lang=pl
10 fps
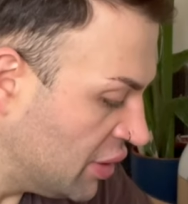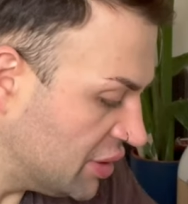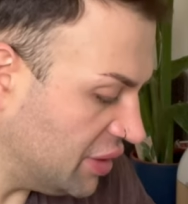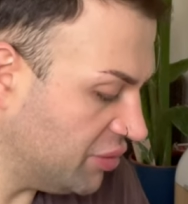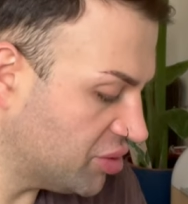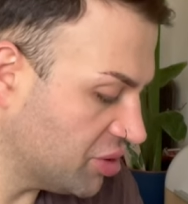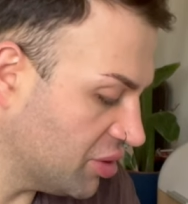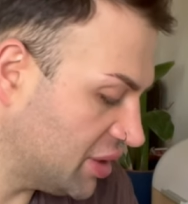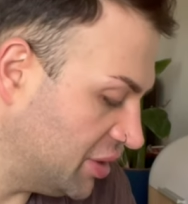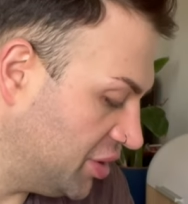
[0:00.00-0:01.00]
Nie wiem, czy go
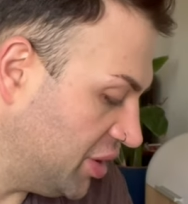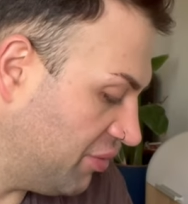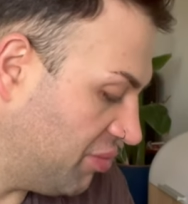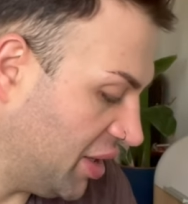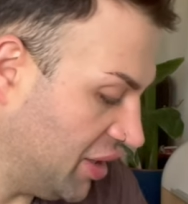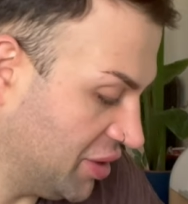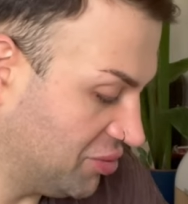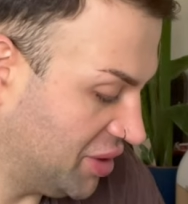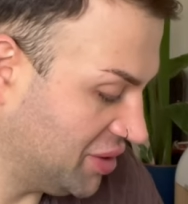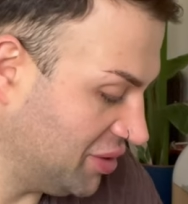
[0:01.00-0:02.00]
chcę dzisiaj w makijażu
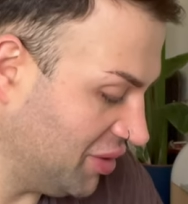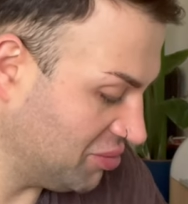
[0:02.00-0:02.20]
testować,